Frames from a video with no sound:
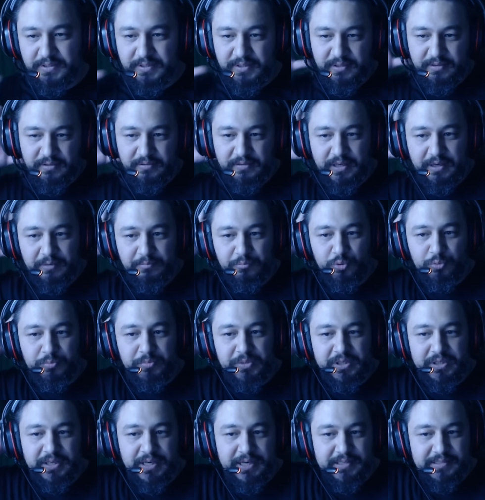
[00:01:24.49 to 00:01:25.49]
Ya yani bu
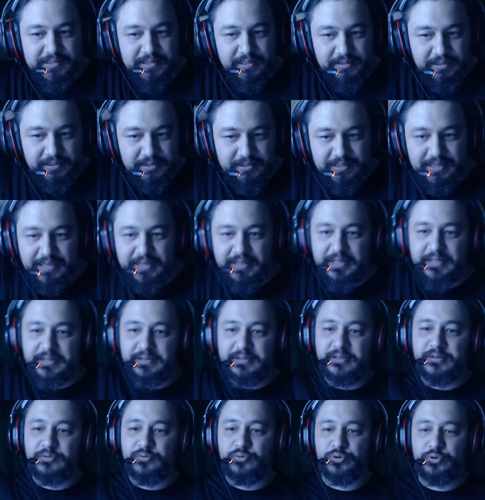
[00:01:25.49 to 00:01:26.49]
mirasa da diğer
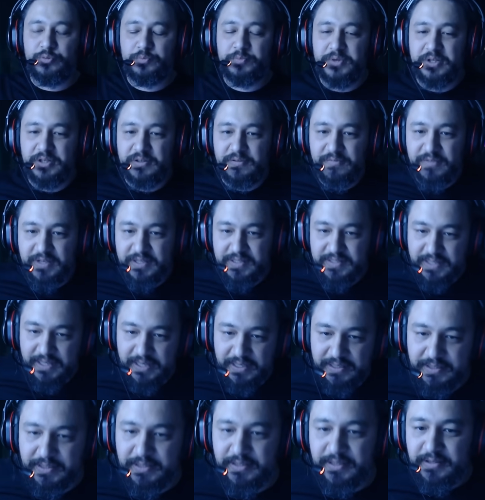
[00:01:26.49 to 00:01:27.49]
etnik grupların
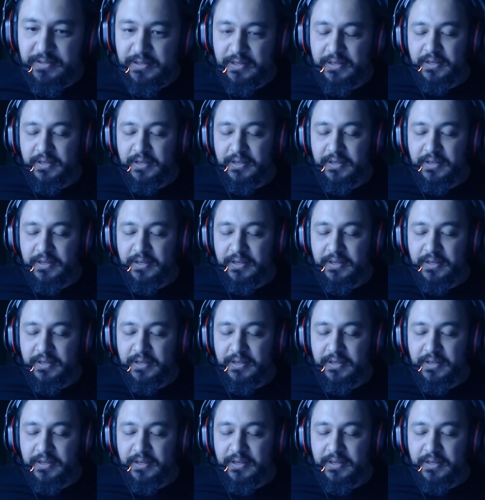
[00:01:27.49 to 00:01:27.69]
vesairenin